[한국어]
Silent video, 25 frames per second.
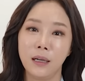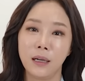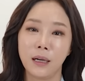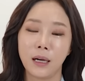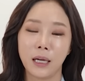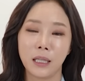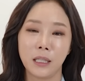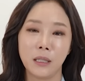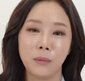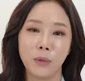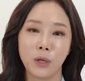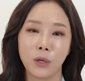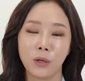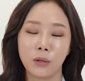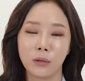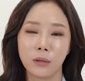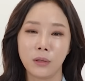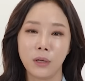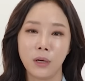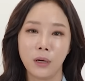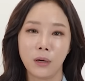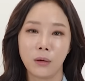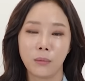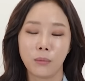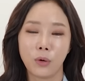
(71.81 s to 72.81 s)
아니면
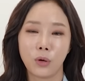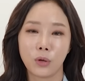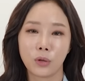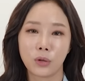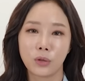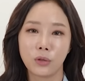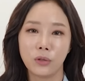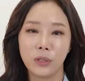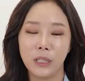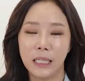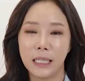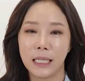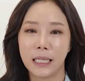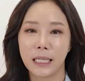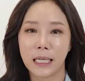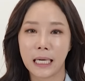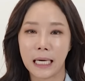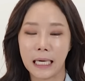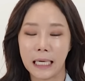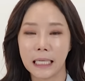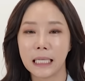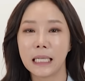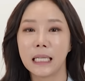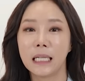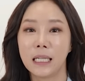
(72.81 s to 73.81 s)
뭐 어떤 이야
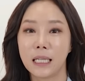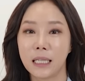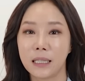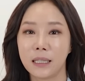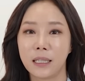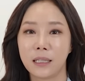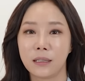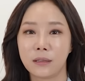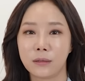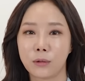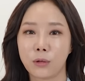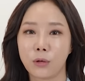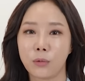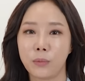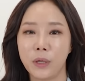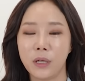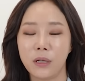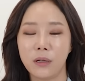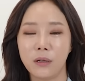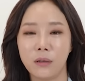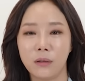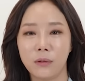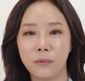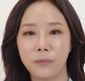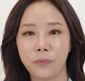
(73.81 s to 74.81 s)
강의를 한다
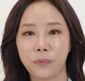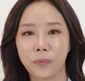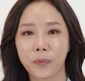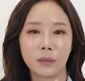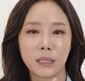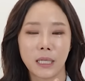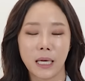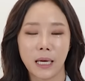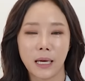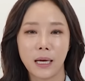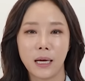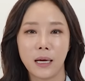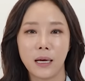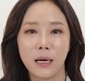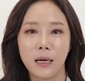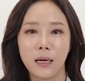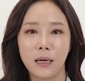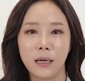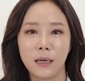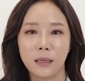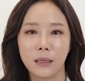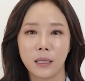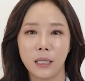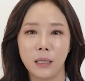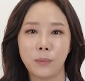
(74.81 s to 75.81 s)
그러면
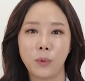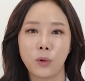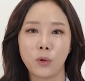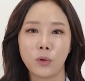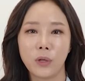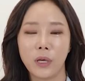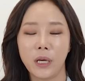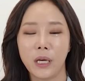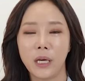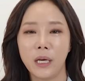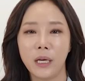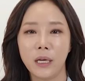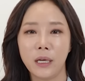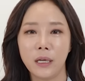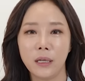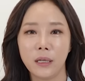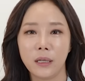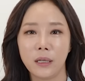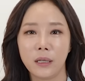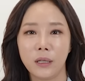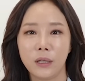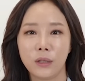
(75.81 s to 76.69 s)
제가 이번에